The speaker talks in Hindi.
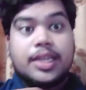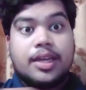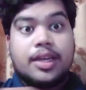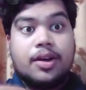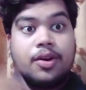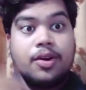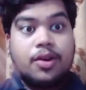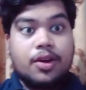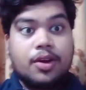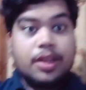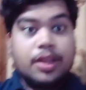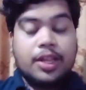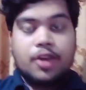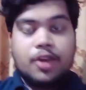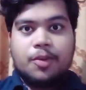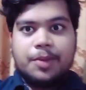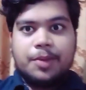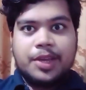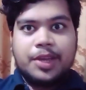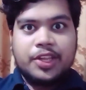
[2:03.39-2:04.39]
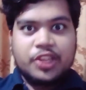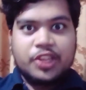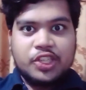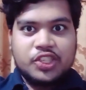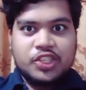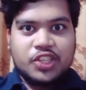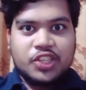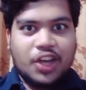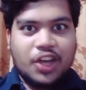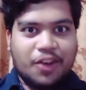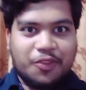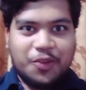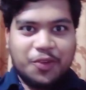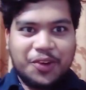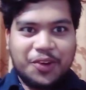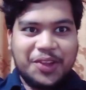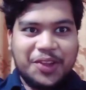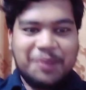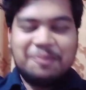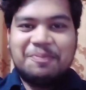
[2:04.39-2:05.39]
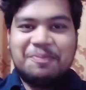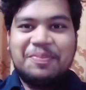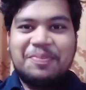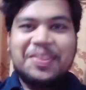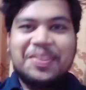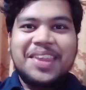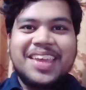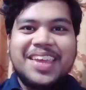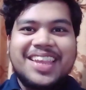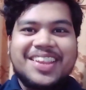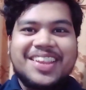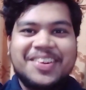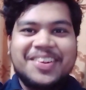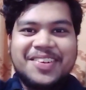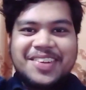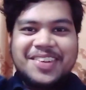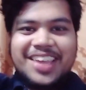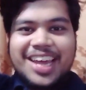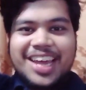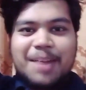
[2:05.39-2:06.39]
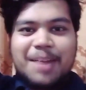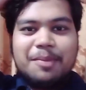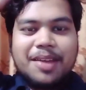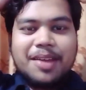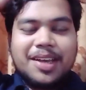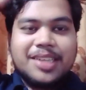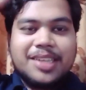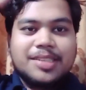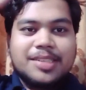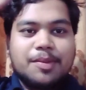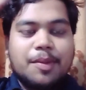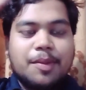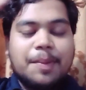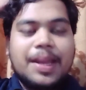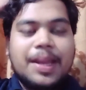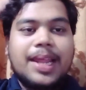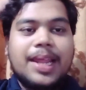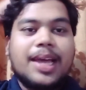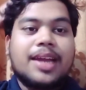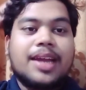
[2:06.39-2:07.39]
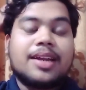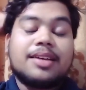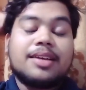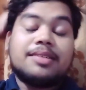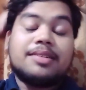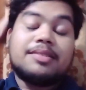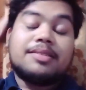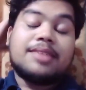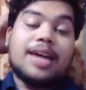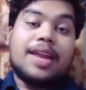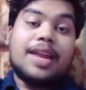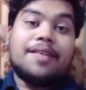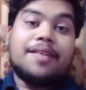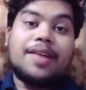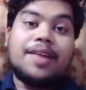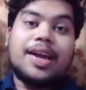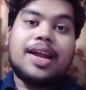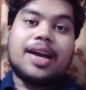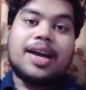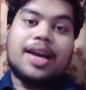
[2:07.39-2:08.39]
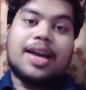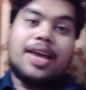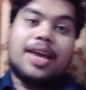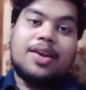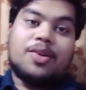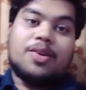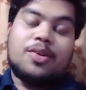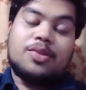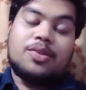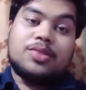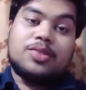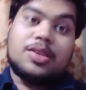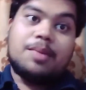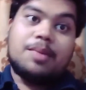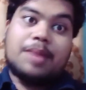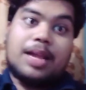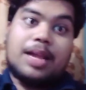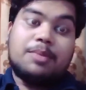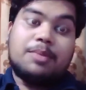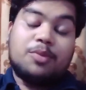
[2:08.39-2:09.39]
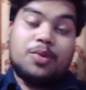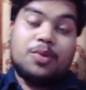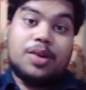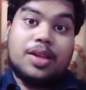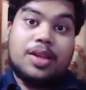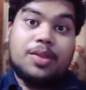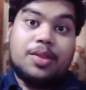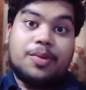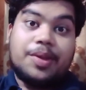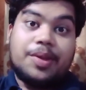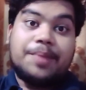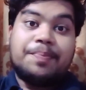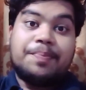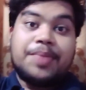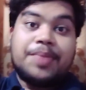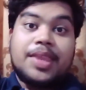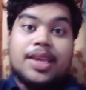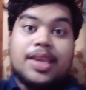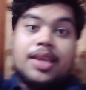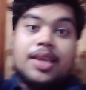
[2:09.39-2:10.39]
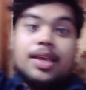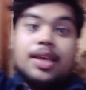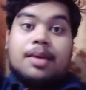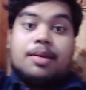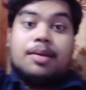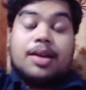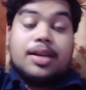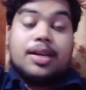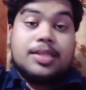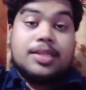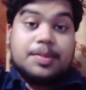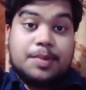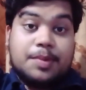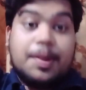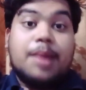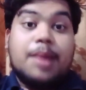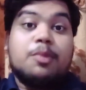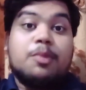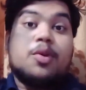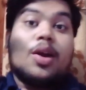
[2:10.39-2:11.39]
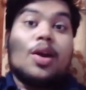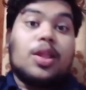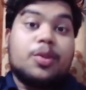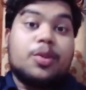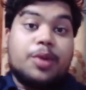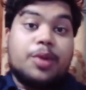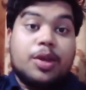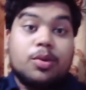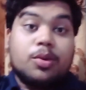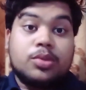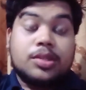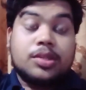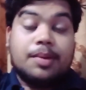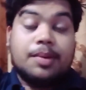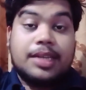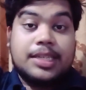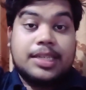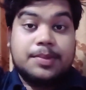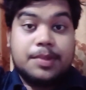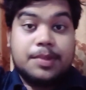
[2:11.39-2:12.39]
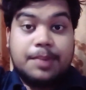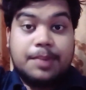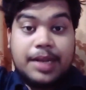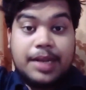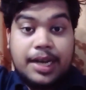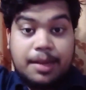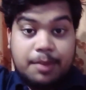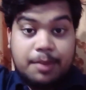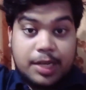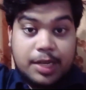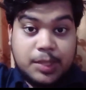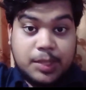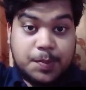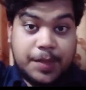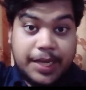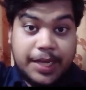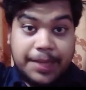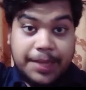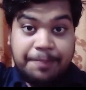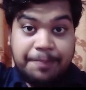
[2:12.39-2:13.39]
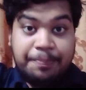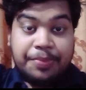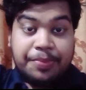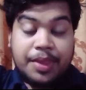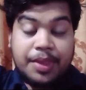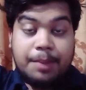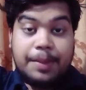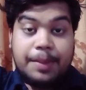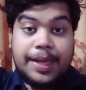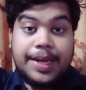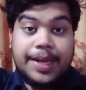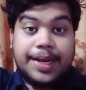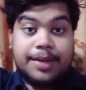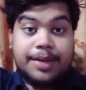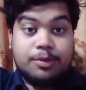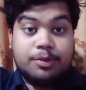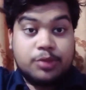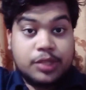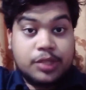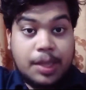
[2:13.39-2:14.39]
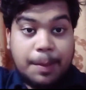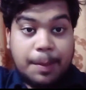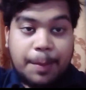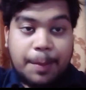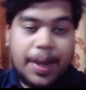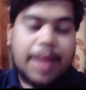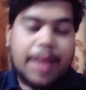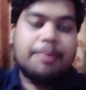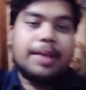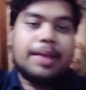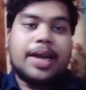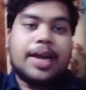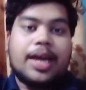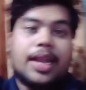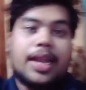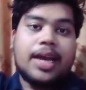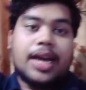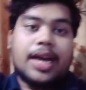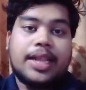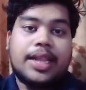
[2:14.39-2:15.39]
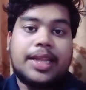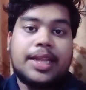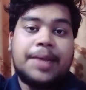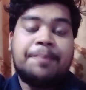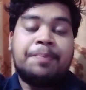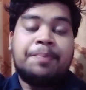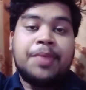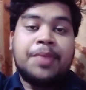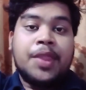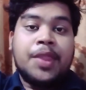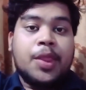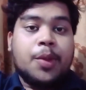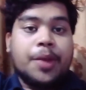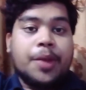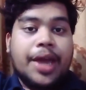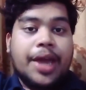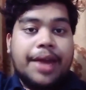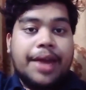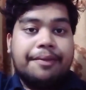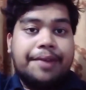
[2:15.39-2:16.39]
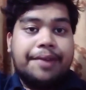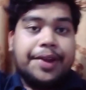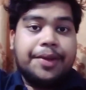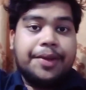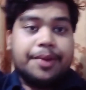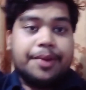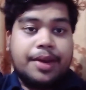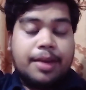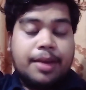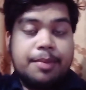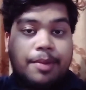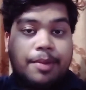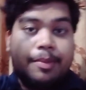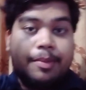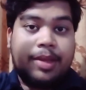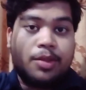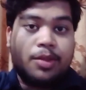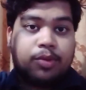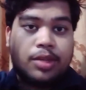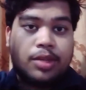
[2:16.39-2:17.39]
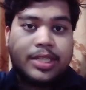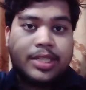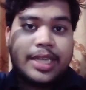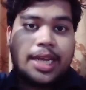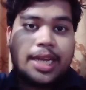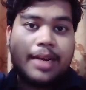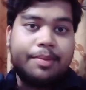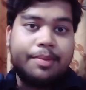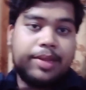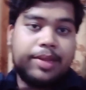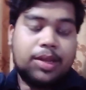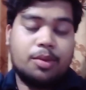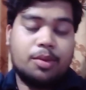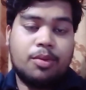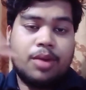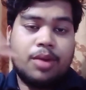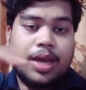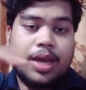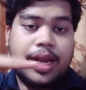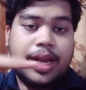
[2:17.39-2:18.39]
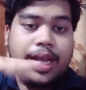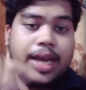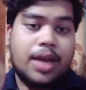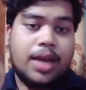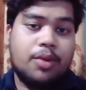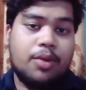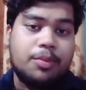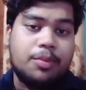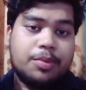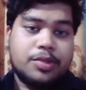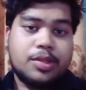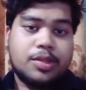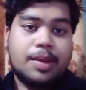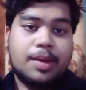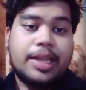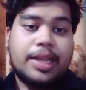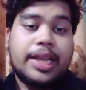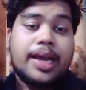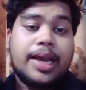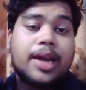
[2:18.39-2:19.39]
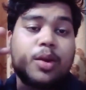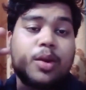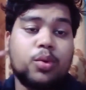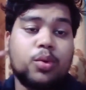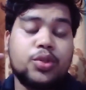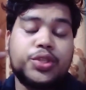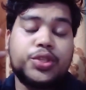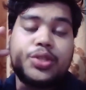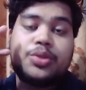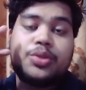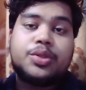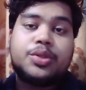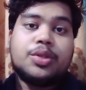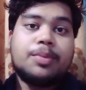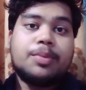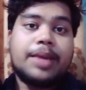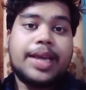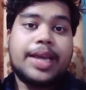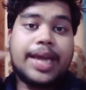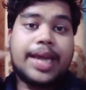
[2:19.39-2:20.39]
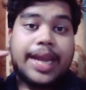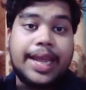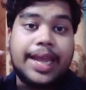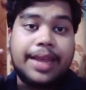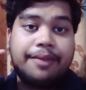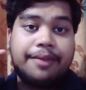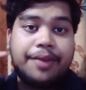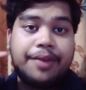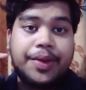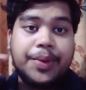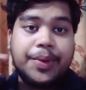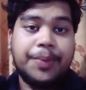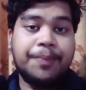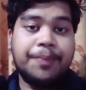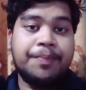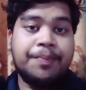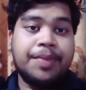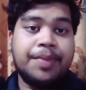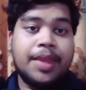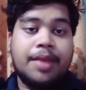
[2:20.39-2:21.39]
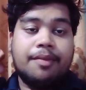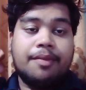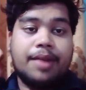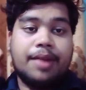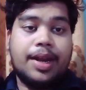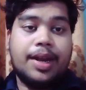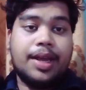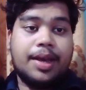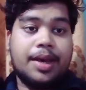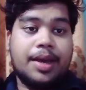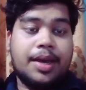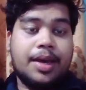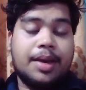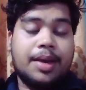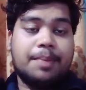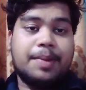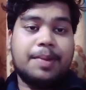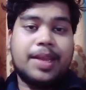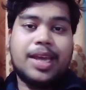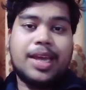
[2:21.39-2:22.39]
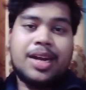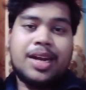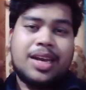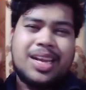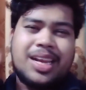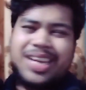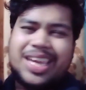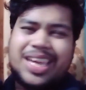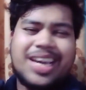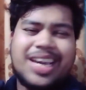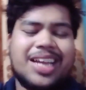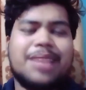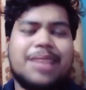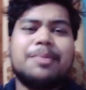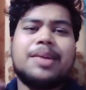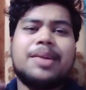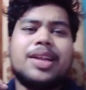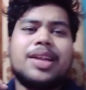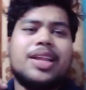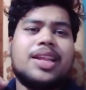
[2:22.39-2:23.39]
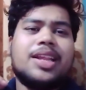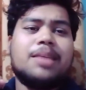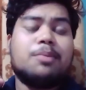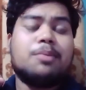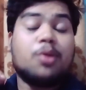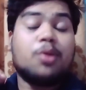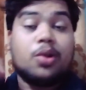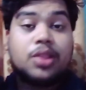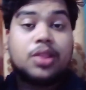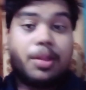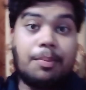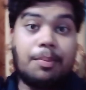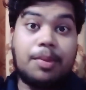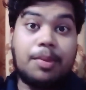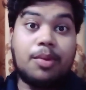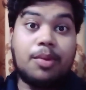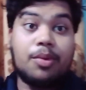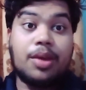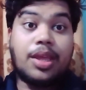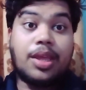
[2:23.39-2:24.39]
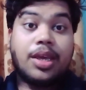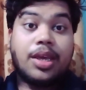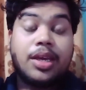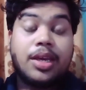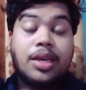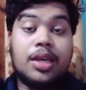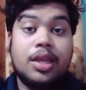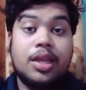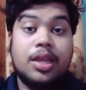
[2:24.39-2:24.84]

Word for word: और देखो भाई कितने साफ़ हो रहे हैं हम तो यार अब सबसे पहले यार खाना वगैरह खाएं और उसके बाद मुँह हाथ धोएँ सबसे पहले मुँह हाथ धोएंगे उसके बाद सबसे पहले नमाज़ पढ़ें फिर उसके बाद भी खाना खाते हैं तो यार वीडियो का अभी मैं थोड़ा सा यार अभी देखो खाना खा लूँ फिर उसके बाद अगर कोशिश हुई तो भाई करेंगे वीडियो वरना फिर यार यार यहीं ख़त्म कर देते हैं बहुत लंबी हो गई है